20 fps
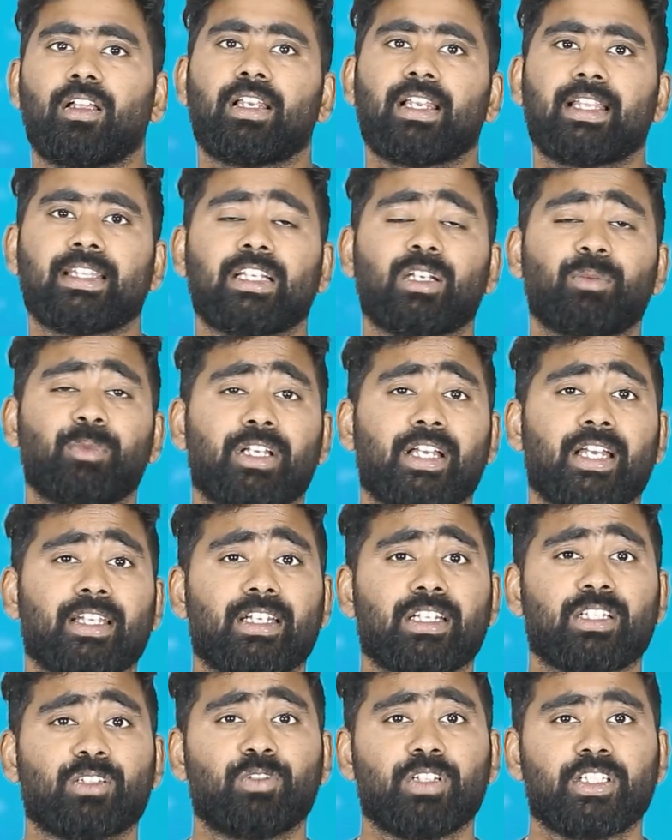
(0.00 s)
లేదంటే మీ
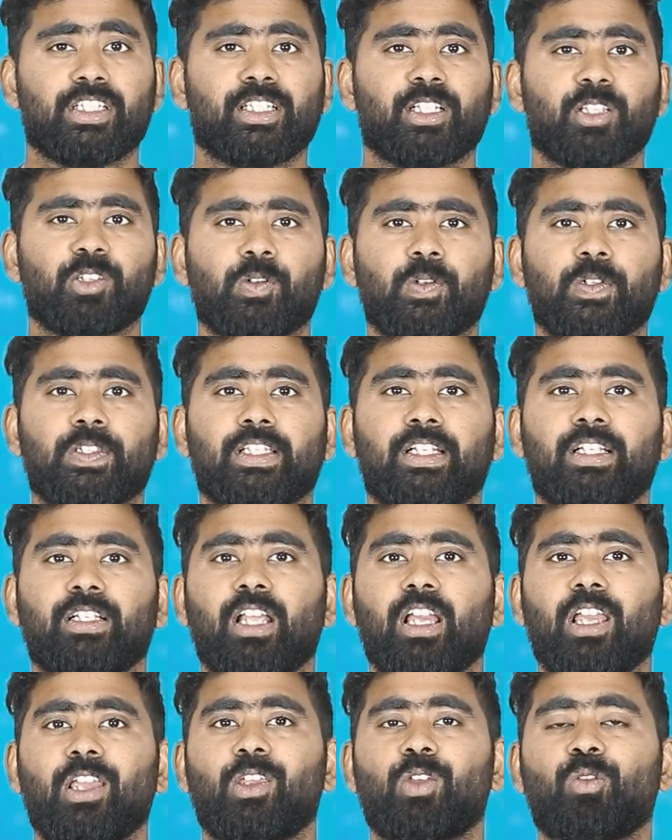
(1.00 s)
కెరీర్ స్విచ్ చేయడం
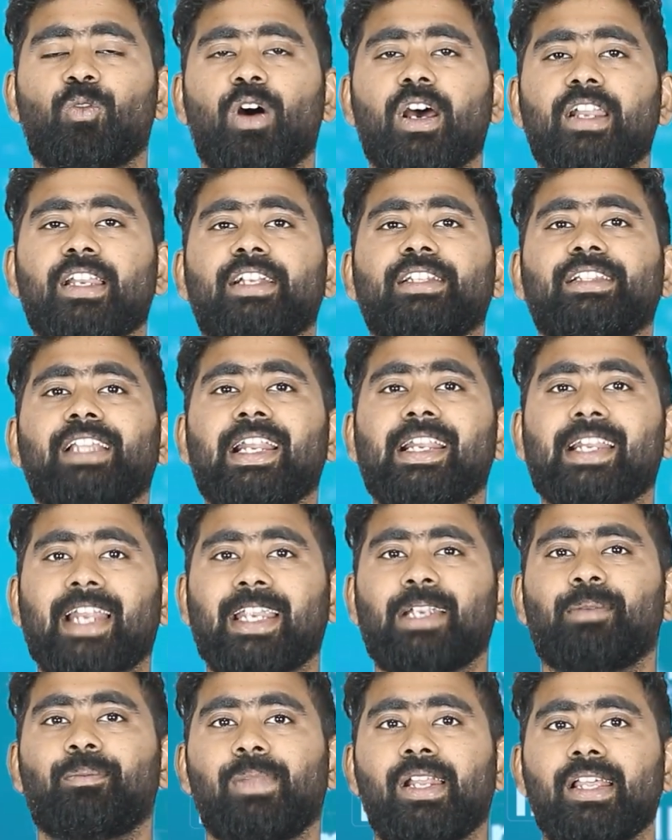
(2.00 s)
చూస్తుంటే యు ఆర్ ఎట్ ద
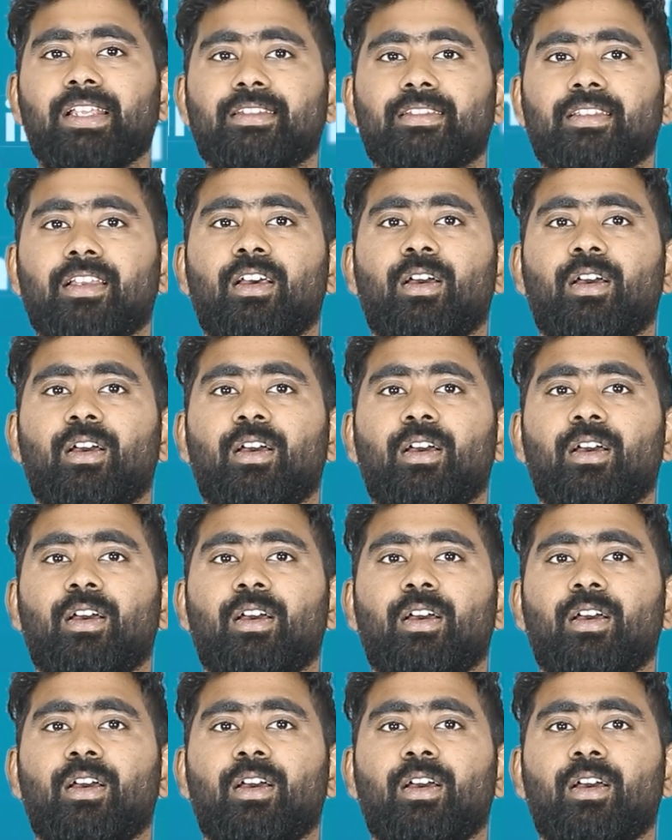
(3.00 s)
రైట్ ప్లేస్